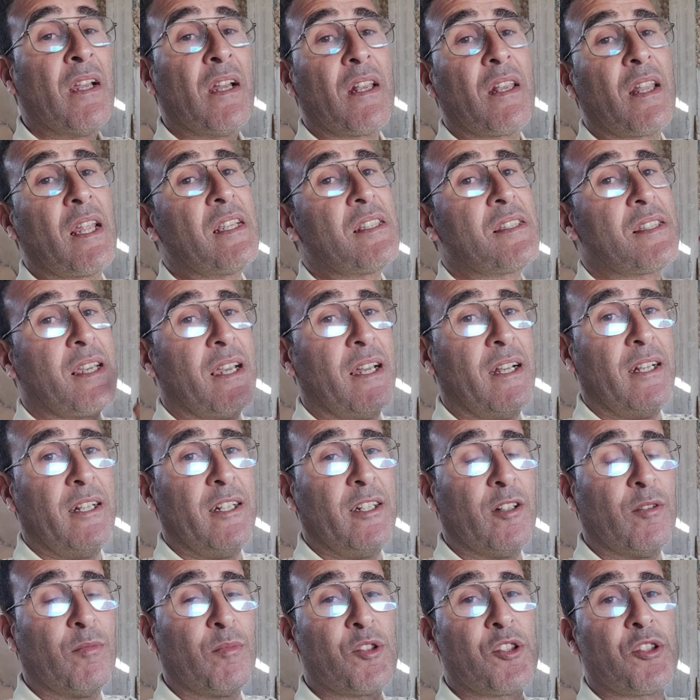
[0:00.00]
الله يسهل
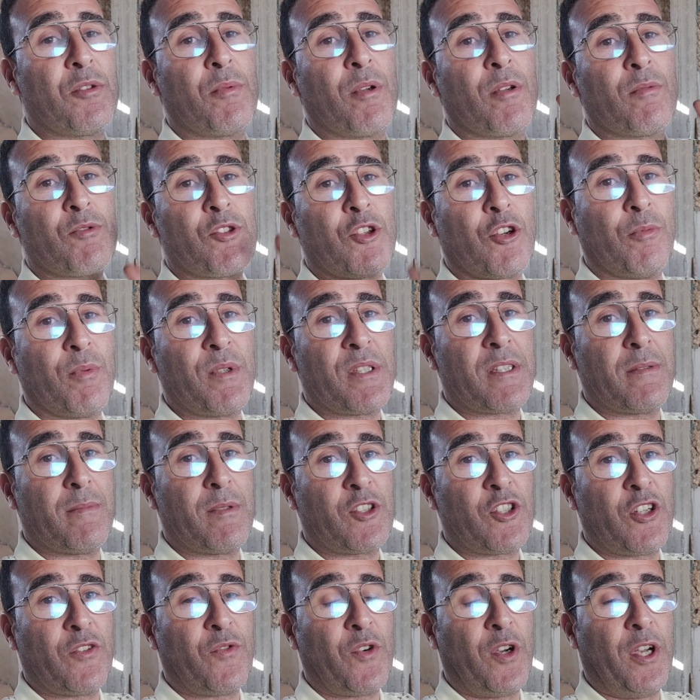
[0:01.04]
عليهم ويجيب لهم شي خبيزه ما
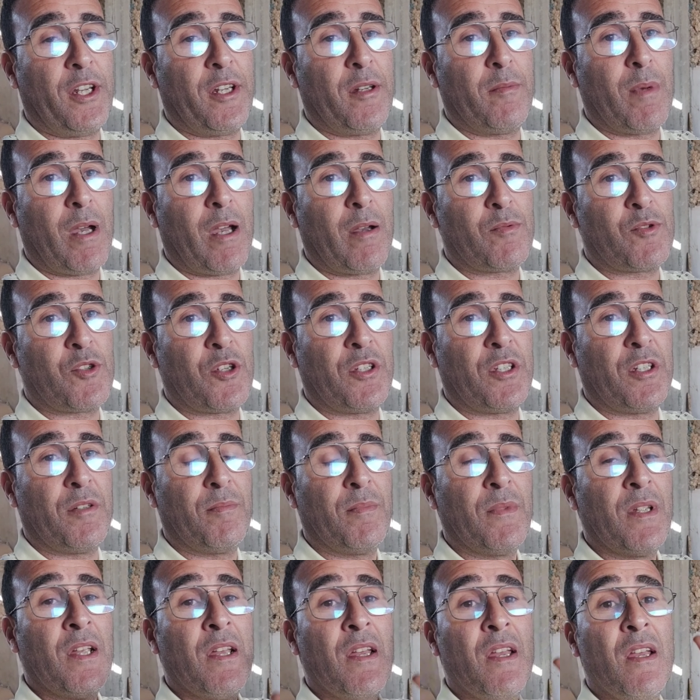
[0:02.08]
شافوا عين ما خبزه يديهم
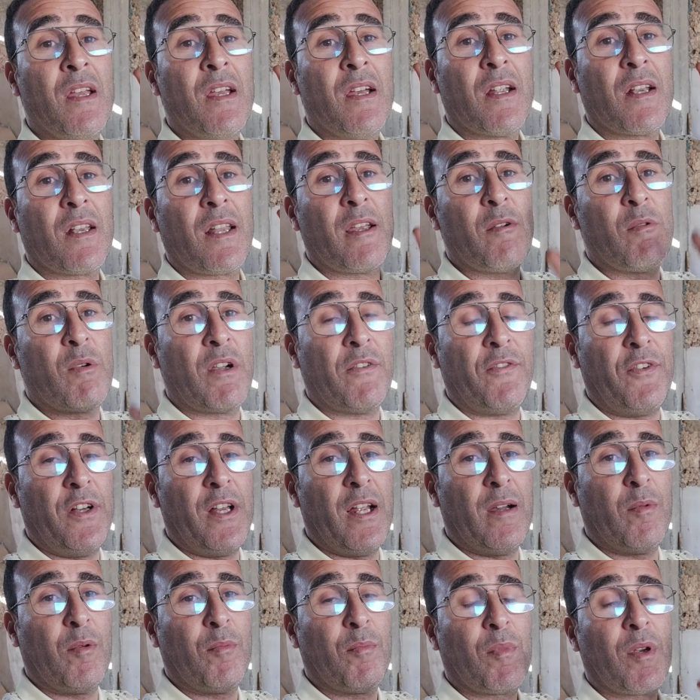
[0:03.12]
الله يوقف
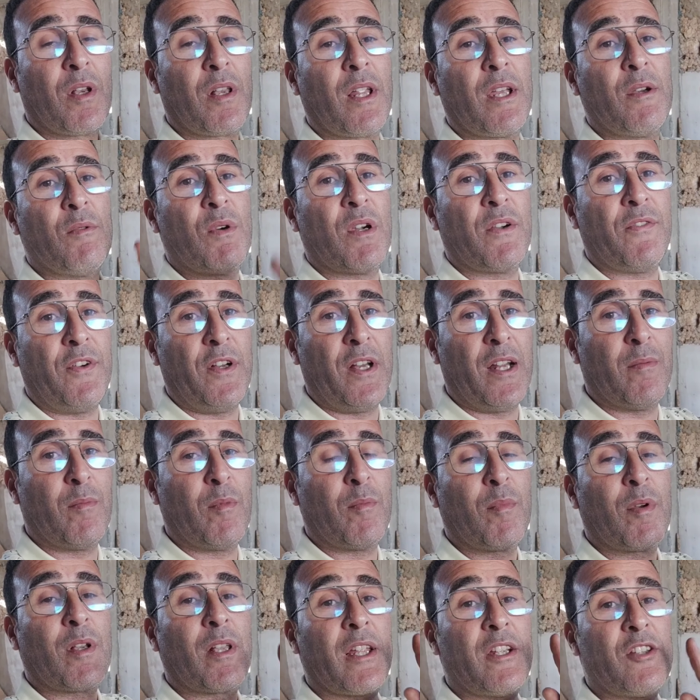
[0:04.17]
عليهم الله يوقف
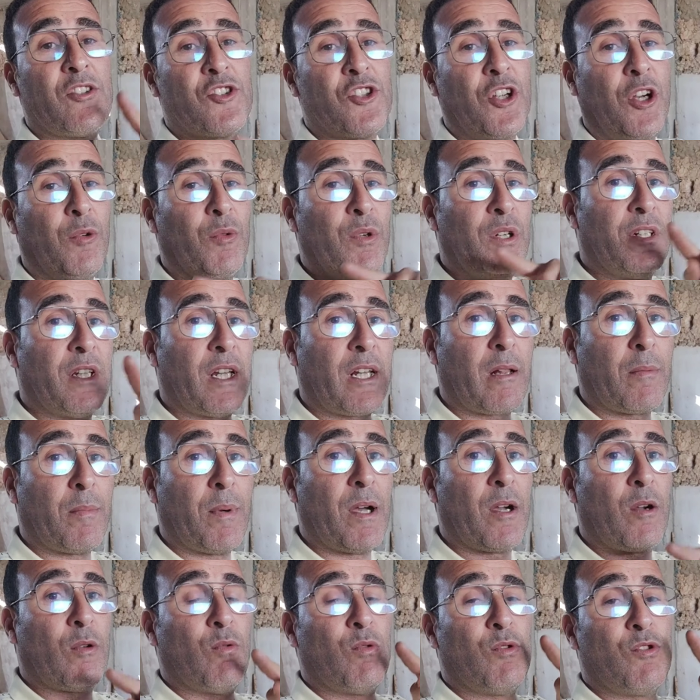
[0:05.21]
عليهم الله ينجح وليدات
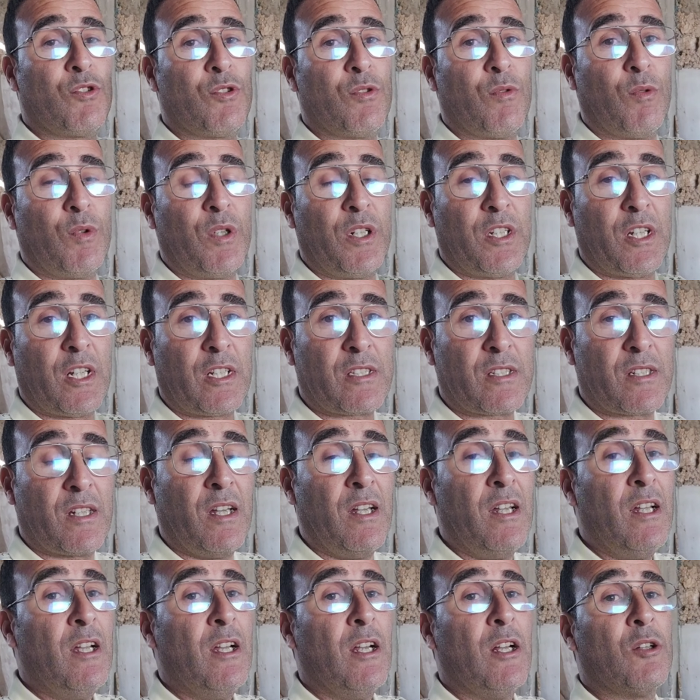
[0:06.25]
الباك وليدات
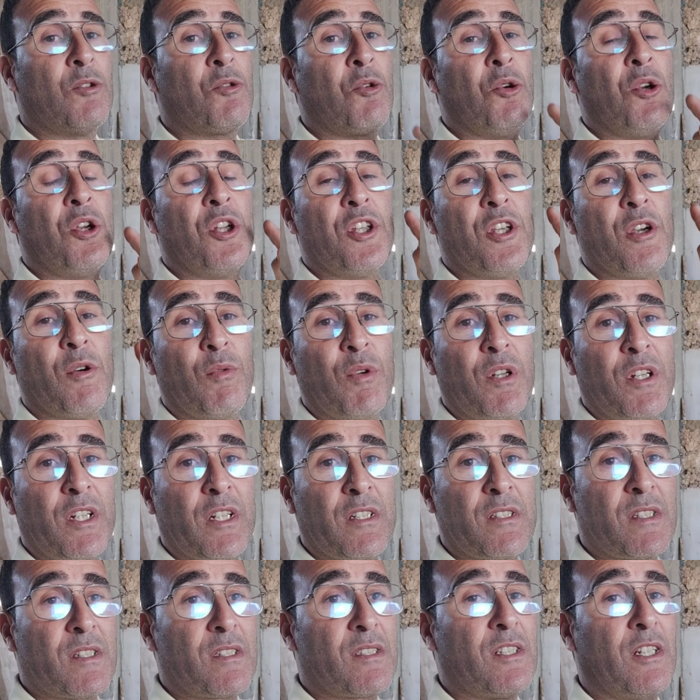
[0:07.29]
الكليه
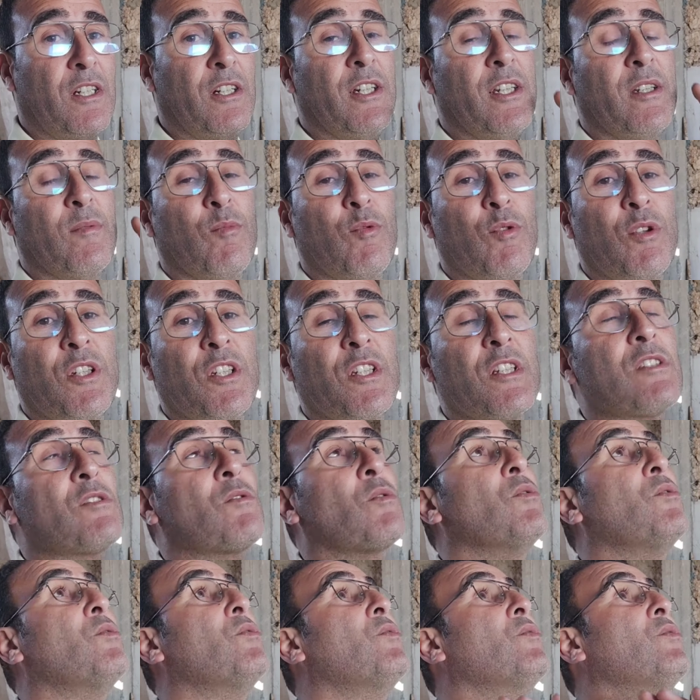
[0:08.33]
وليدات التعليم وليدات
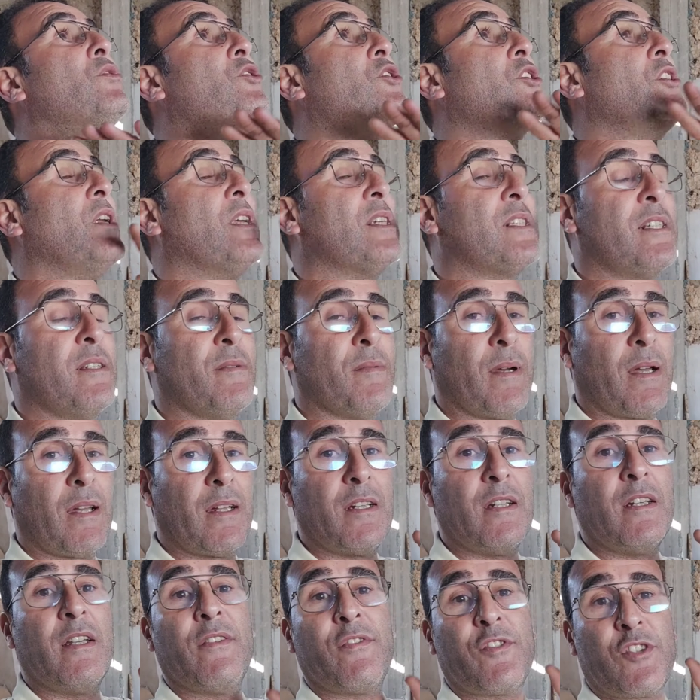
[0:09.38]
كل شيء الناس اللي
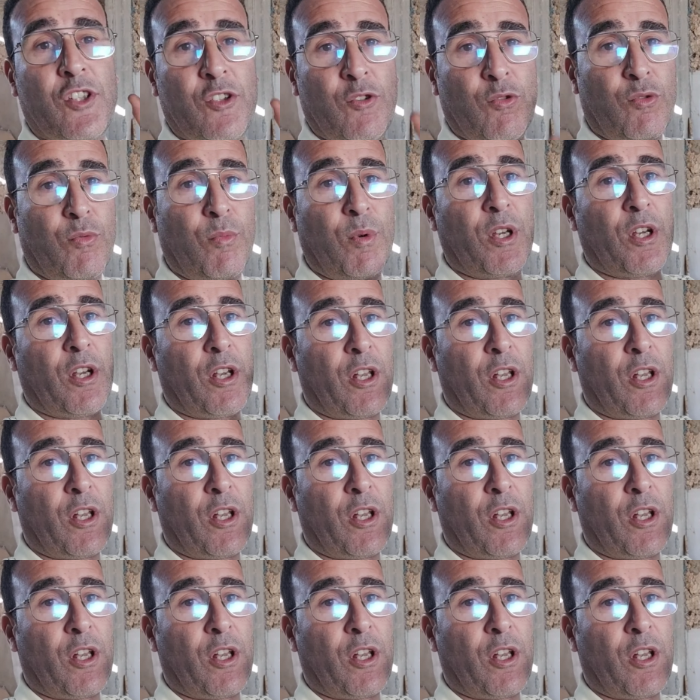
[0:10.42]
اللي في شي دومين